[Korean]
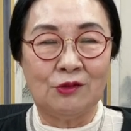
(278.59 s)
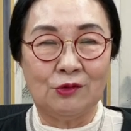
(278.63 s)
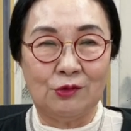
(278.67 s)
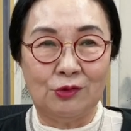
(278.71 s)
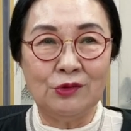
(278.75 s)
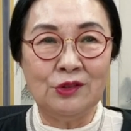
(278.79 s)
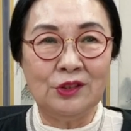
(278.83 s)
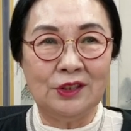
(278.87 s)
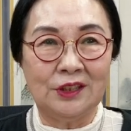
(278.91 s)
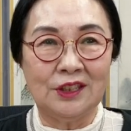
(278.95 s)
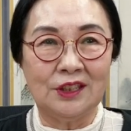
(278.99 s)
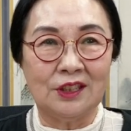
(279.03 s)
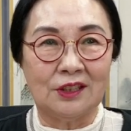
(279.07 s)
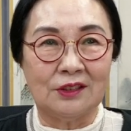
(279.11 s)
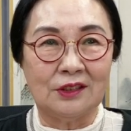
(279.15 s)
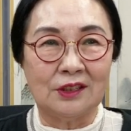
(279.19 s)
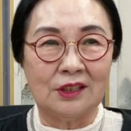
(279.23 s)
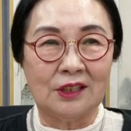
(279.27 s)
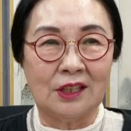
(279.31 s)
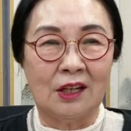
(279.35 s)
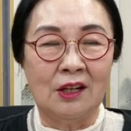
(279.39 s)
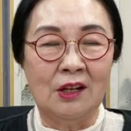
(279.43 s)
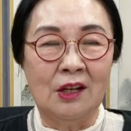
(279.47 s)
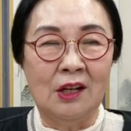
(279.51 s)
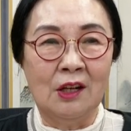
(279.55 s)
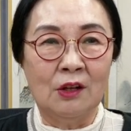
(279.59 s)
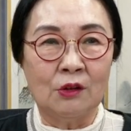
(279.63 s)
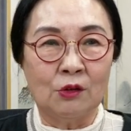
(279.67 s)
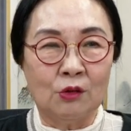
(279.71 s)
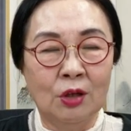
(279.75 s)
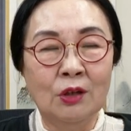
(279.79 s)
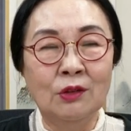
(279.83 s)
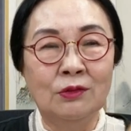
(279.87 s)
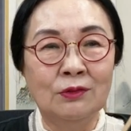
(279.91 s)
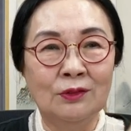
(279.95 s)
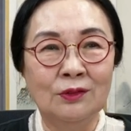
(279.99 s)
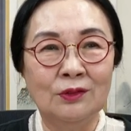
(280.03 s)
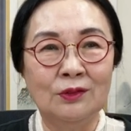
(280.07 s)
구를 전자,
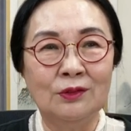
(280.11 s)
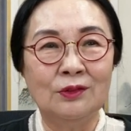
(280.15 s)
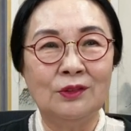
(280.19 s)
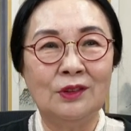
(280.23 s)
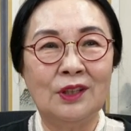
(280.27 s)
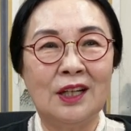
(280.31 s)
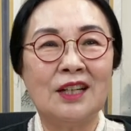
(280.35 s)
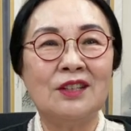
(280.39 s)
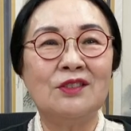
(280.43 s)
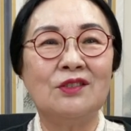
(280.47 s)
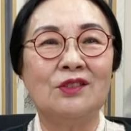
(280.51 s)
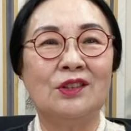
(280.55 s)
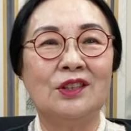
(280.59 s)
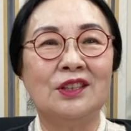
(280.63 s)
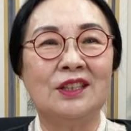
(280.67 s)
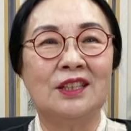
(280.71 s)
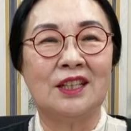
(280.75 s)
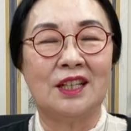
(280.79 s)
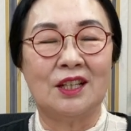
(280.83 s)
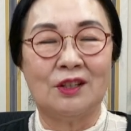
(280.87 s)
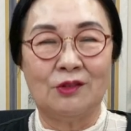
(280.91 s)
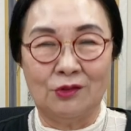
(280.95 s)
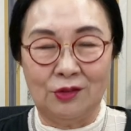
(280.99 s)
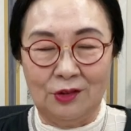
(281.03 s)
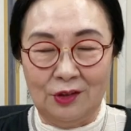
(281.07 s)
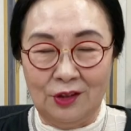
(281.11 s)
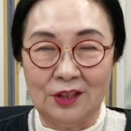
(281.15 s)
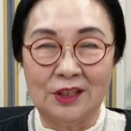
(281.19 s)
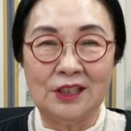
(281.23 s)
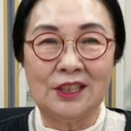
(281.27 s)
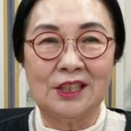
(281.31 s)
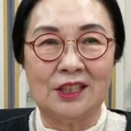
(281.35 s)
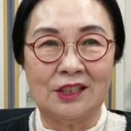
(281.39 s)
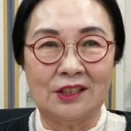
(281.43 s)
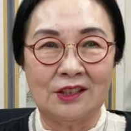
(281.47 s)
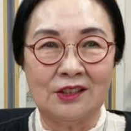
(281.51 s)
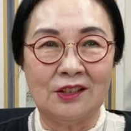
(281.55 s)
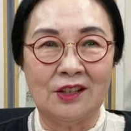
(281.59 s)
쿵 하고 이렇게
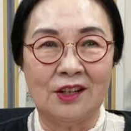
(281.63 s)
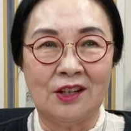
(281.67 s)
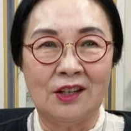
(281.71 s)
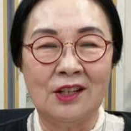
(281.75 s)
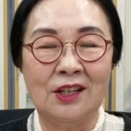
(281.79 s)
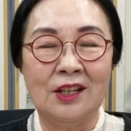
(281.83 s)
굴러지는 거.